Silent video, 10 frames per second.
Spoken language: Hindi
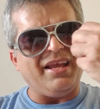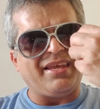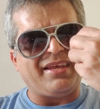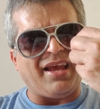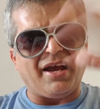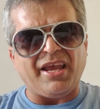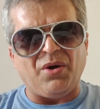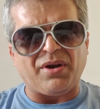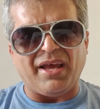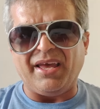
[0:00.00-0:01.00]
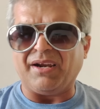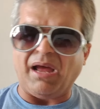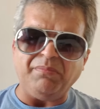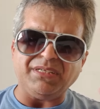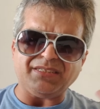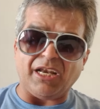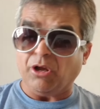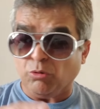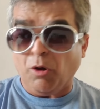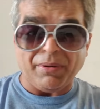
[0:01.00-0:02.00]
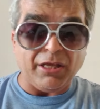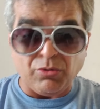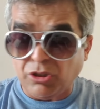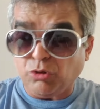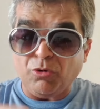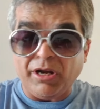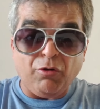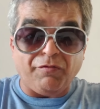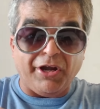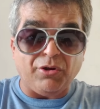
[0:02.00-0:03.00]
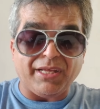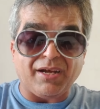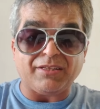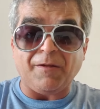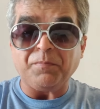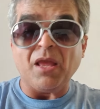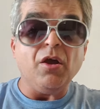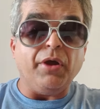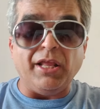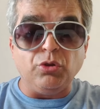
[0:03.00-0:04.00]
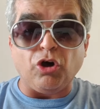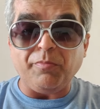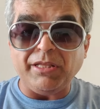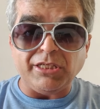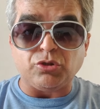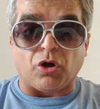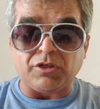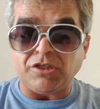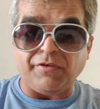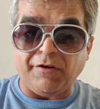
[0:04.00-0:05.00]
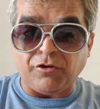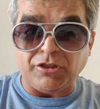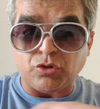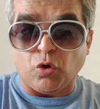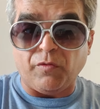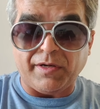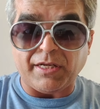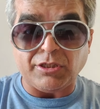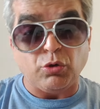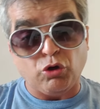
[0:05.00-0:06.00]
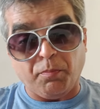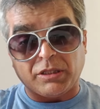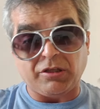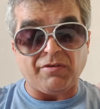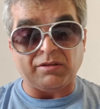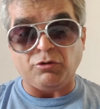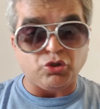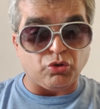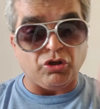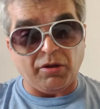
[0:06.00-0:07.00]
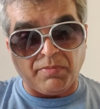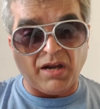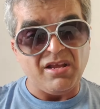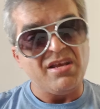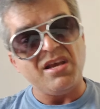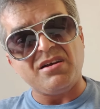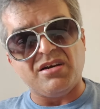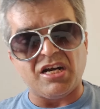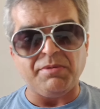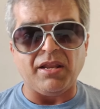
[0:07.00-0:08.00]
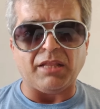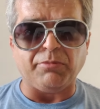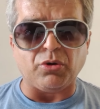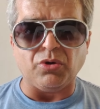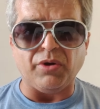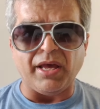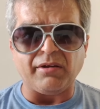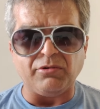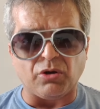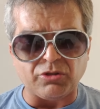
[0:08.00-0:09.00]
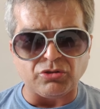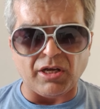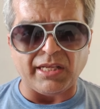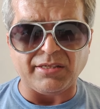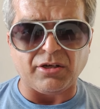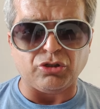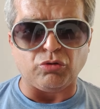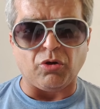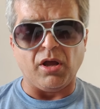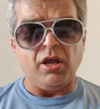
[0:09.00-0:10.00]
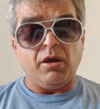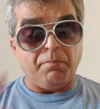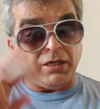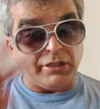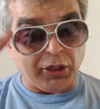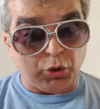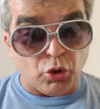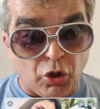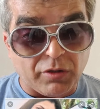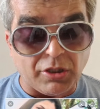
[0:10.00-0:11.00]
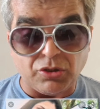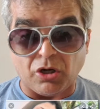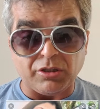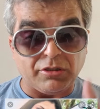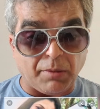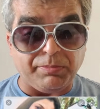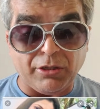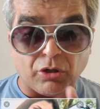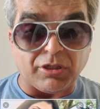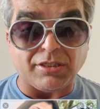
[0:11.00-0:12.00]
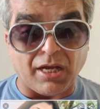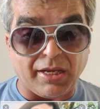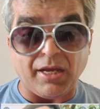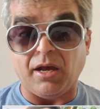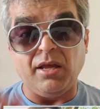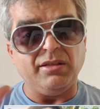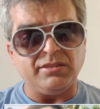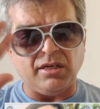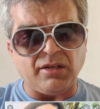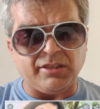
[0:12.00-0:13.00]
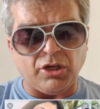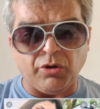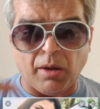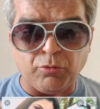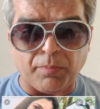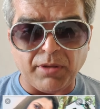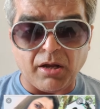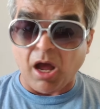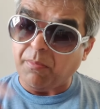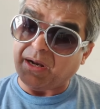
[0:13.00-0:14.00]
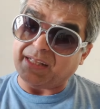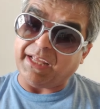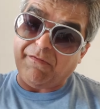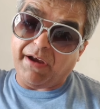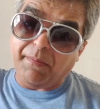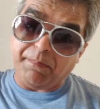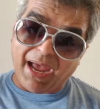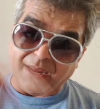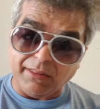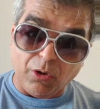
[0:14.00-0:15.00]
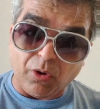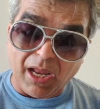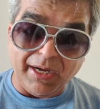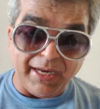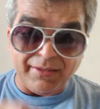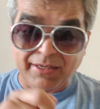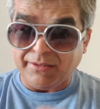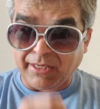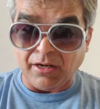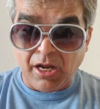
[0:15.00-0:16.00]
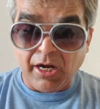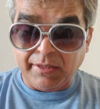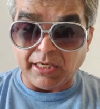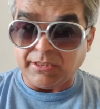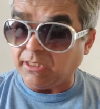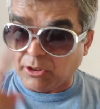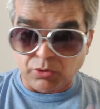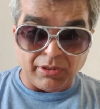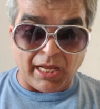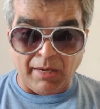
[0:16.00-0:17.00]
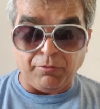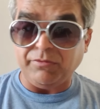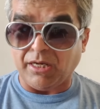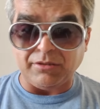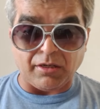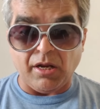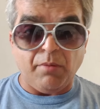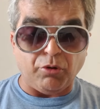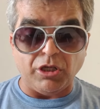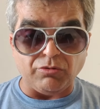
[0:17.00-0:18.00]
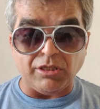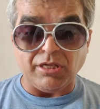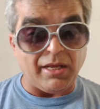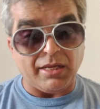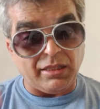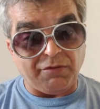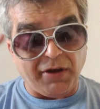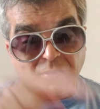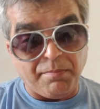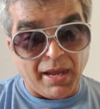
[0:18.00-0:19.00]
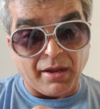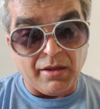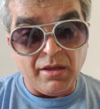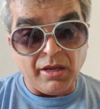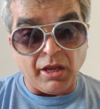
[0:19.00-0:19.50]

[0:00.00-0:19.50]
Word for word: अरे क्या क्या हो रहा है यार आई एम जस्ट टेलिंग तुमको पता है उस दिन तुम लोगों ने वो वीडियो देखा था इंदौर में दिस डॉक्टर्स वेंट फॉर दिस कोविड टेस्टिंग उनको पत्थर बात वो चूतियों ने बाहर एक गांड पर लात मारो उनको यार डॉक्टर्स का ऐसे करते तुम लोग बट देर टू डॉक्टर्स डॉक्टर तृप्ति एंड डॉक्टर जाकिया दे सेड नथिंग डूइंग हमको अपना काम करना दे वेंट बैक इन द लोकैलिटी एंड डिड टेस्टिंग दे टुक द हेल्प ऑफ द अदर पुलिस पुलिस से लेके दे वेंट बैक